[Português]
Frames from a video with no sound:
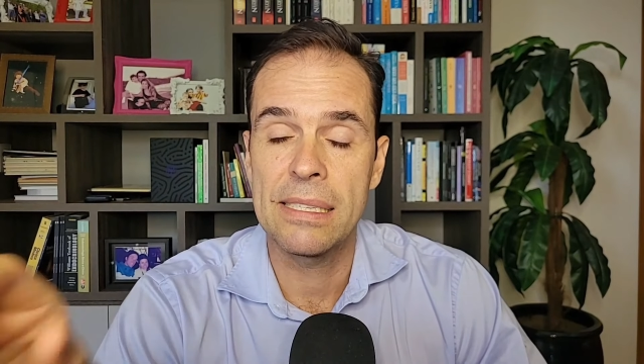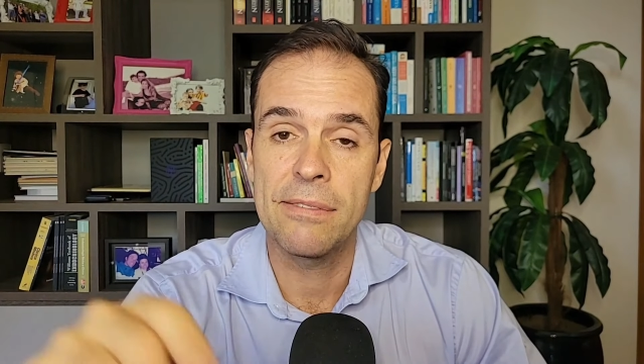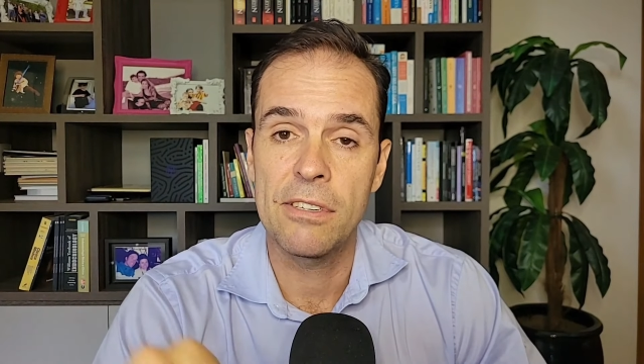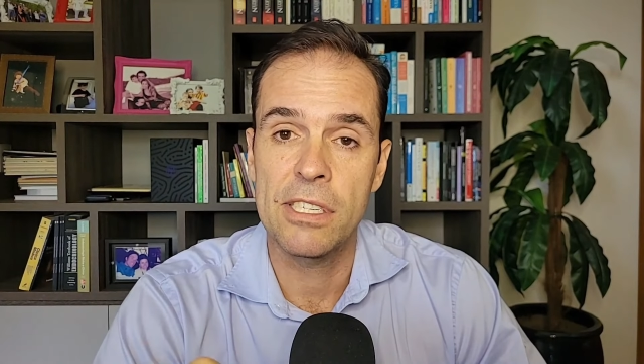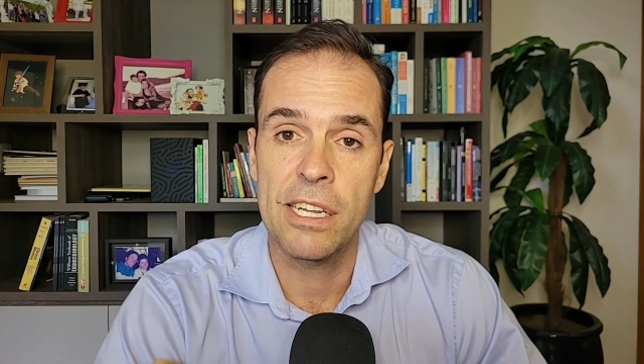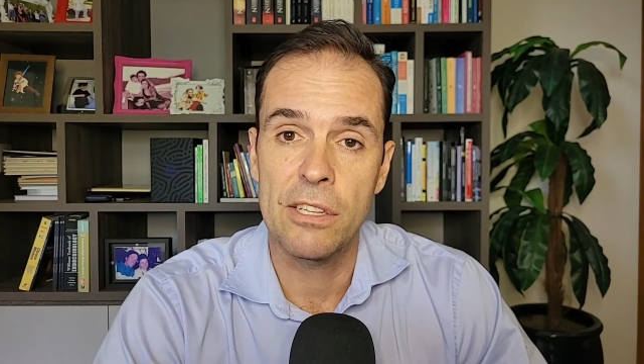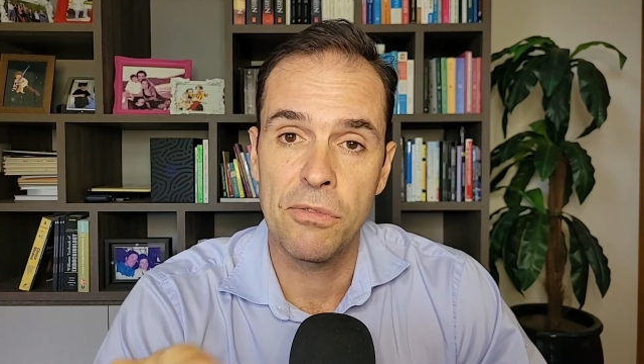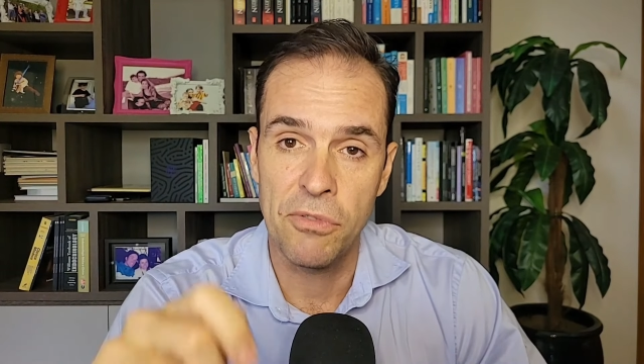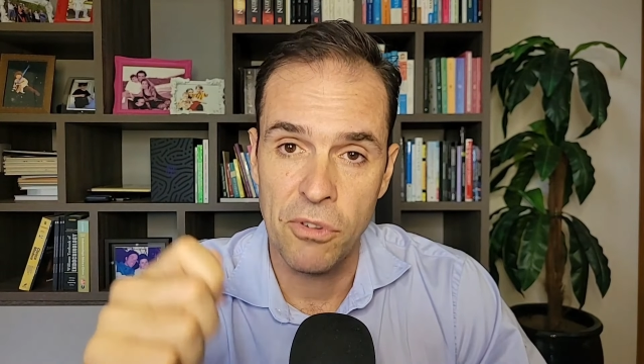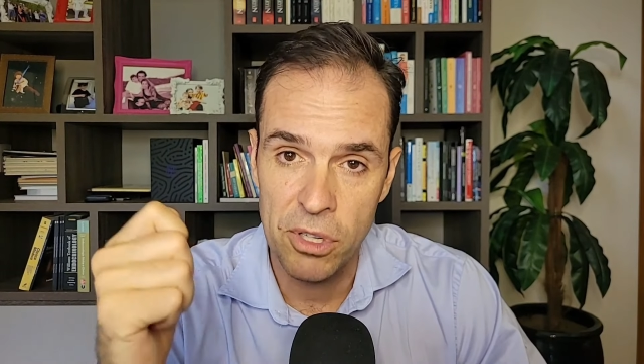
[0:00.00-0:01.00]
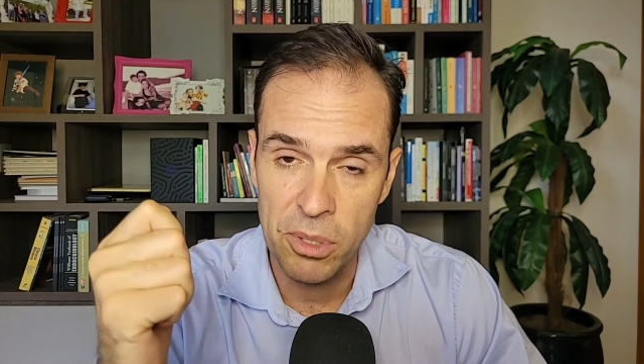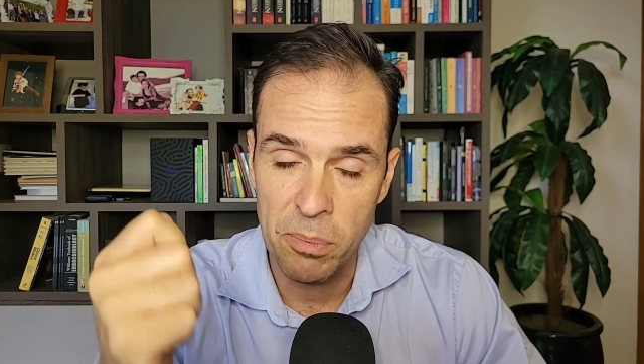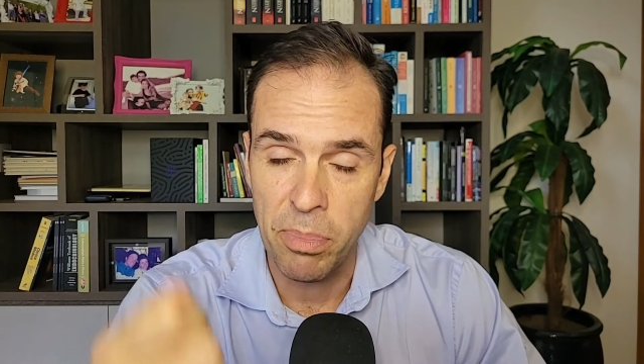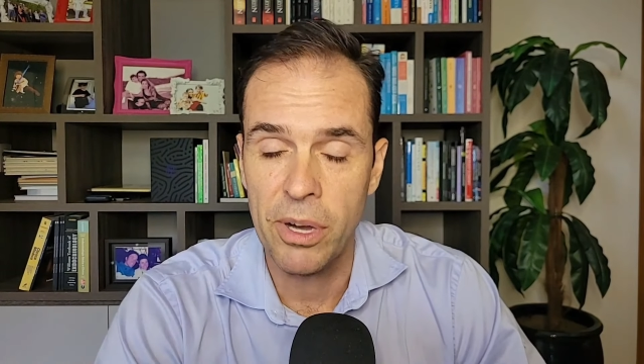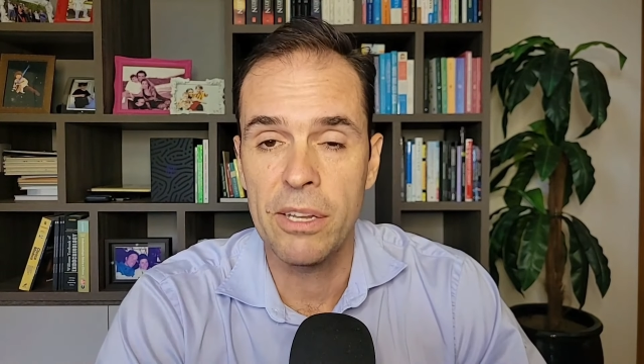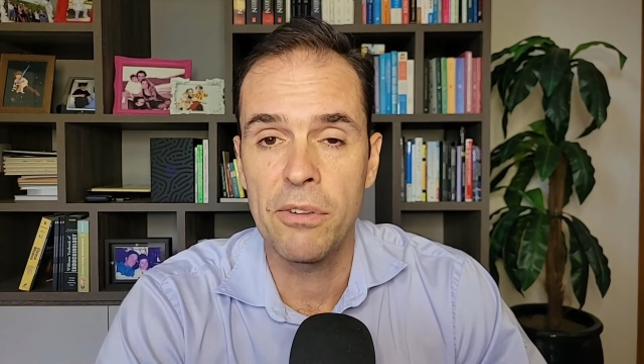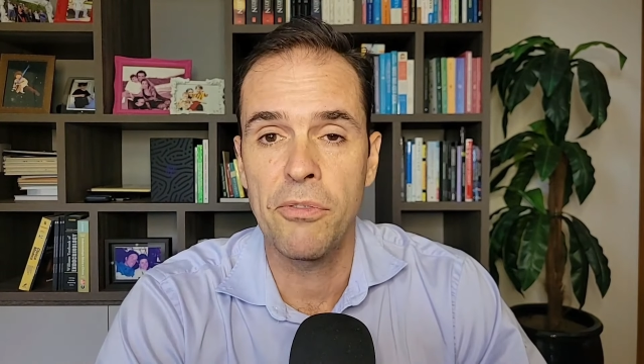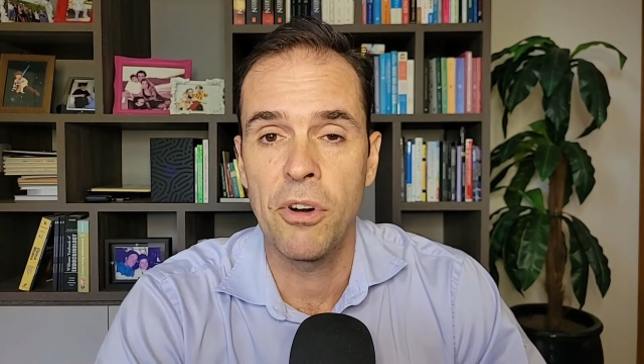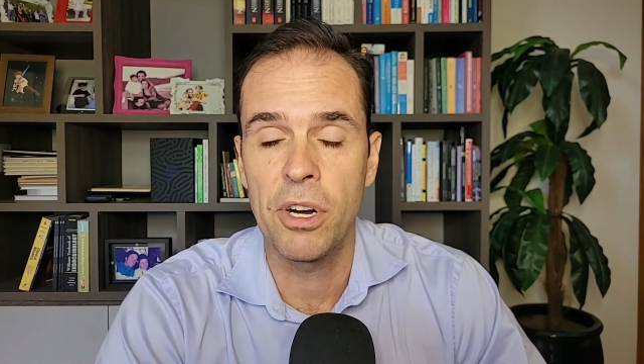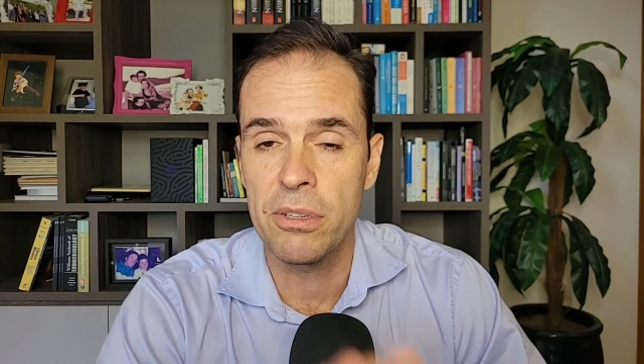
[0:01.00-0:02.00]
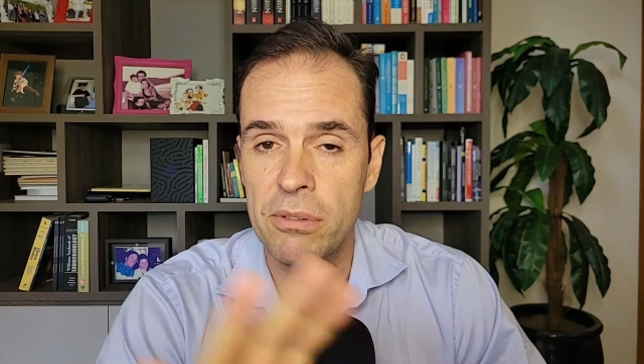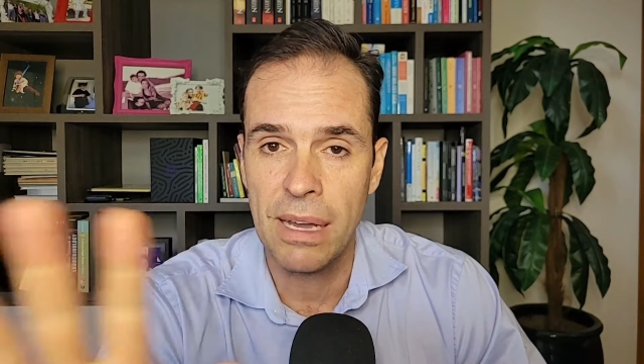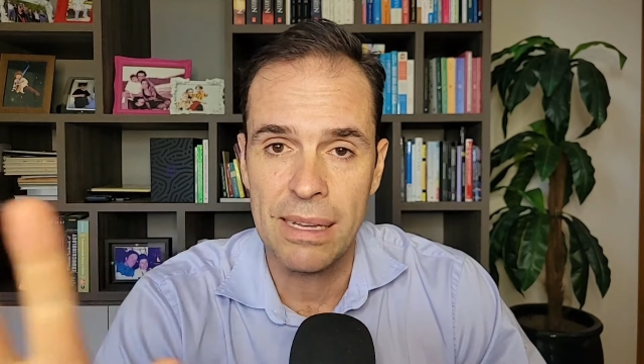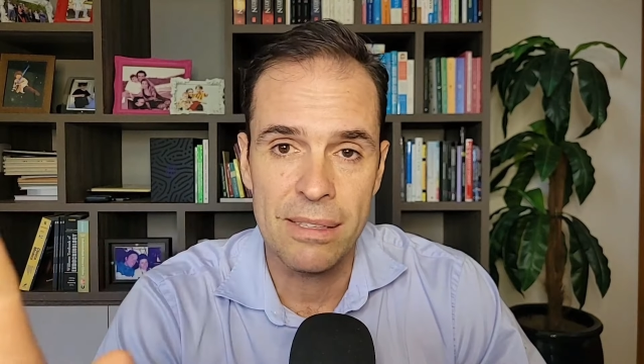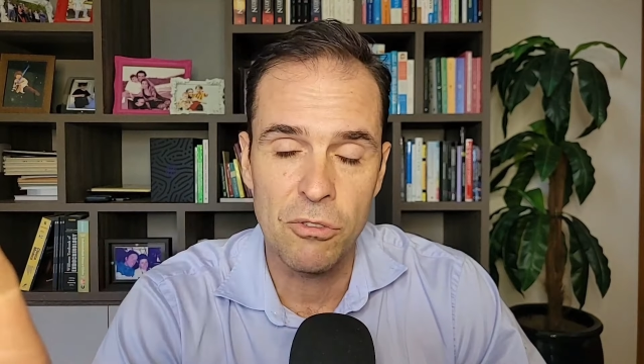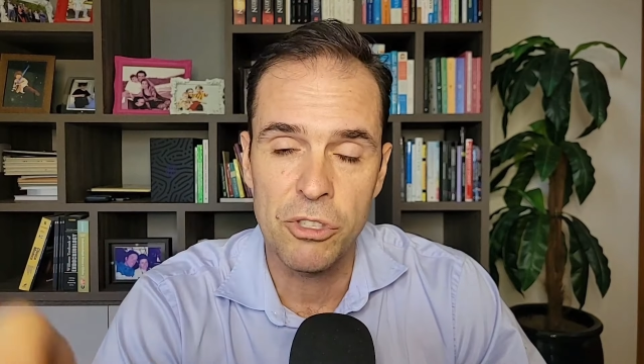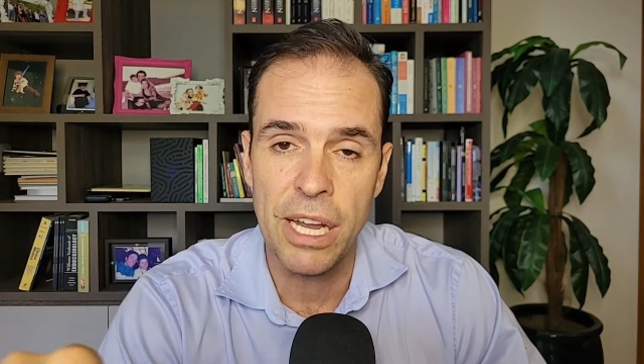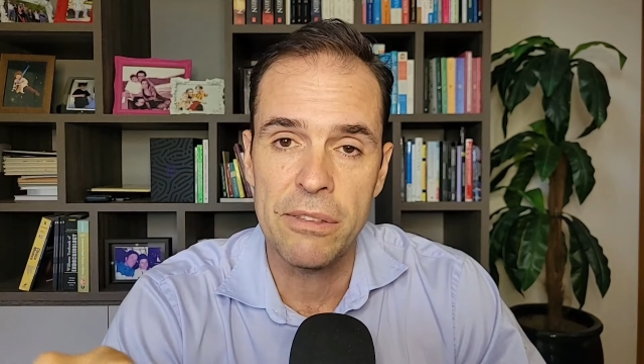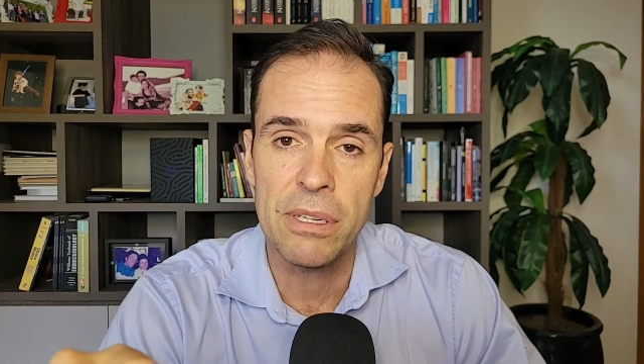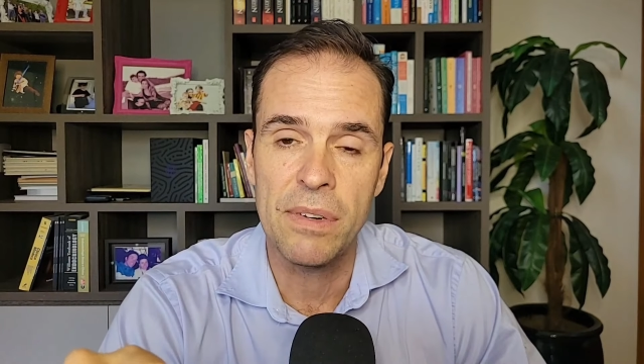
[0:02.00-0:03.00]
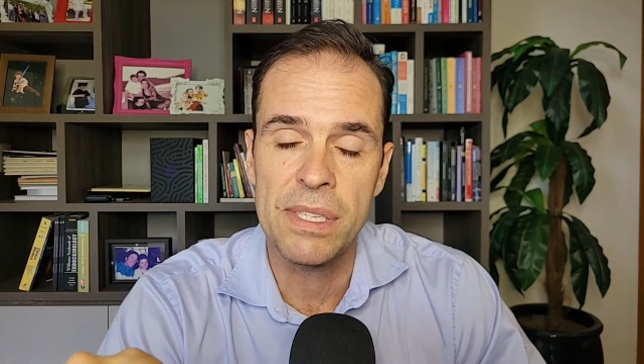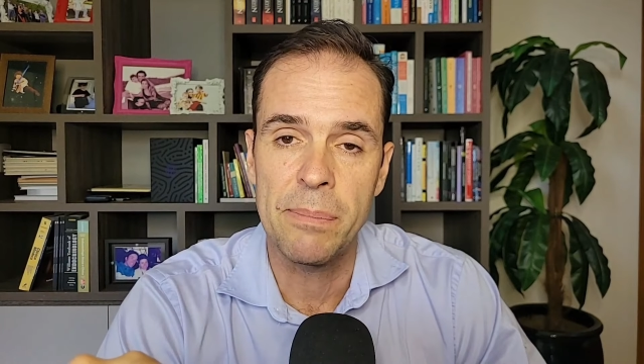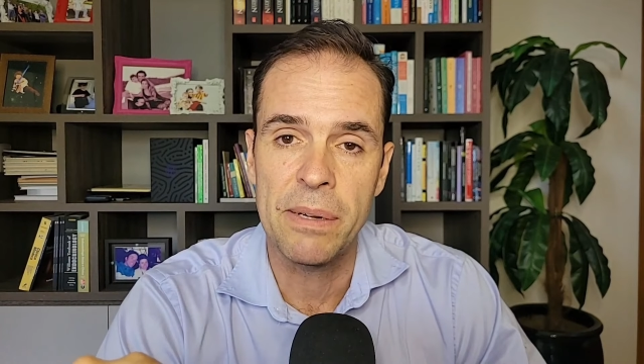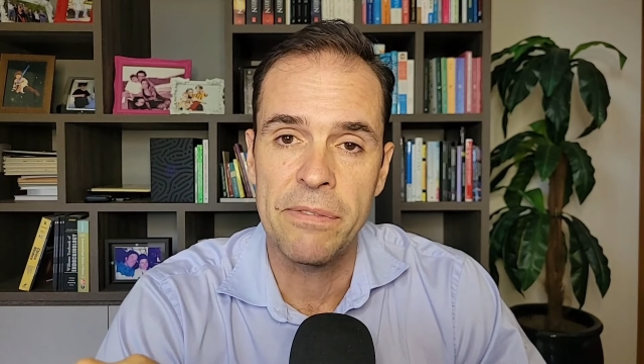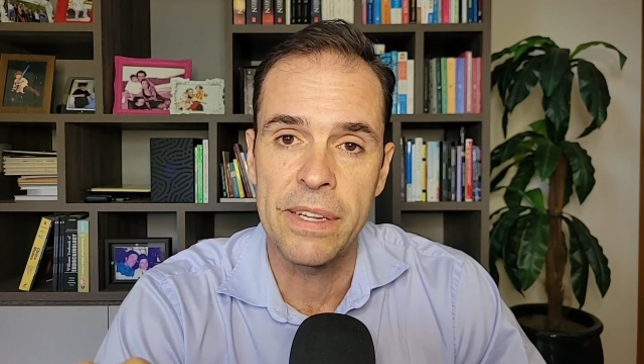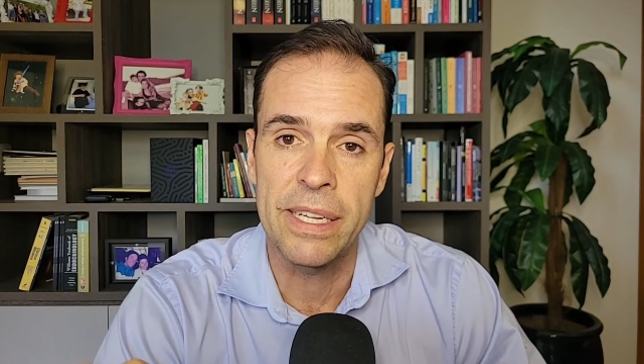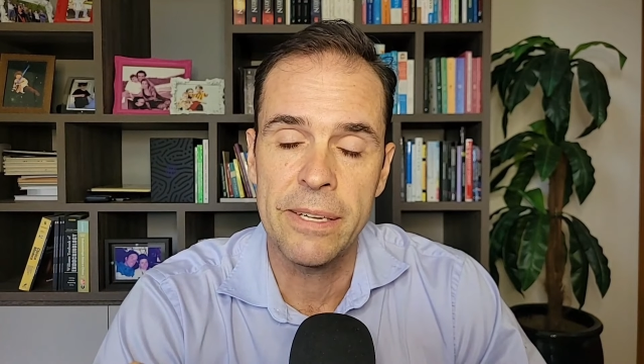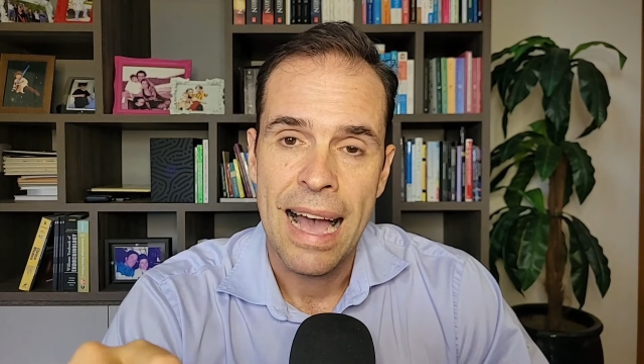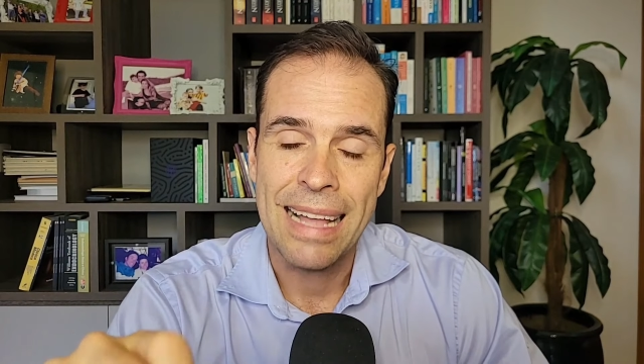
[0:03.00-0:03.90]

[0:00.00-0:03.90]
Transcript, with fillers: Se você é do forno, ponha no forno da, do jeito que você preferir,